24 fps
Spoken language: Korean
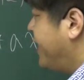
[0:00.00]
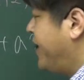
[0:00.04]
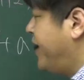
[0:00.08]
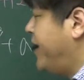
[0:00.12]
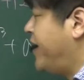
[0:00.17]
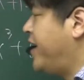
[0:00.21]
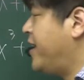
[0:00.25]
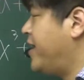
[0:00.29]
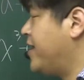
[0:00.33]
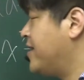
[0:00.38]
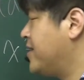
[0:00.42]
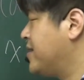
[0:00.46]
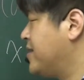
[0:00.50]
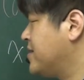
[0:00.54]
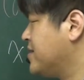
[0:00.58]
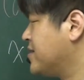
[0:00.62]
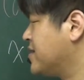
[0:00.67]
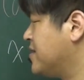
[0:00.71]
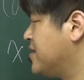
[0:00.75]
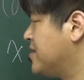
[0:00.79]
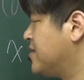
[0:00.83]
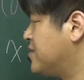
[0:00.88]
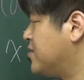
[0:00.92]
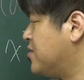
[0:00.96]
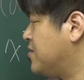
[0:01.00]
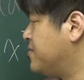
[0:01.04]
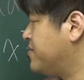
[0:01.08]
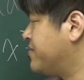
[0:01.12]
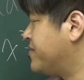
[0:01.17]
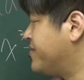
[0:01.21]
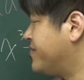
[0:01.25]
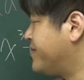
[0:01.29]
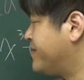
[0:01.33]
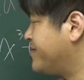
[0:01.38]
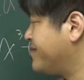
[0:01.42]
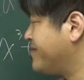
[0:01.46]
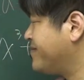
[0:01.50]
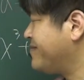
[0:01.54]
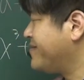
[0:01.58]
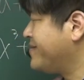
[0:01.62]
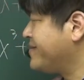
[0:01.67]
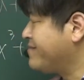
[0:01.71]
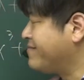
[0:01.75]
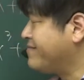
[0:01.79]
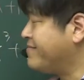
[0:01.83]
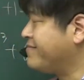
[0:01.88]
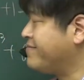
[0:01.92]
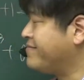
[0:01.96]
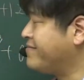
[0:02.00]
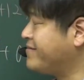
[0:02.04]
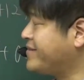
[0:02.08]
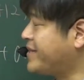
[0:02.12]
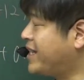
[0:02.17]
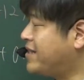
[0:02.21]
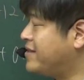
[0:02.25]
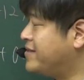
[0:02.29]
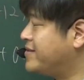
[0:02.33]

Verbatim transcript: 예. 좀, 음,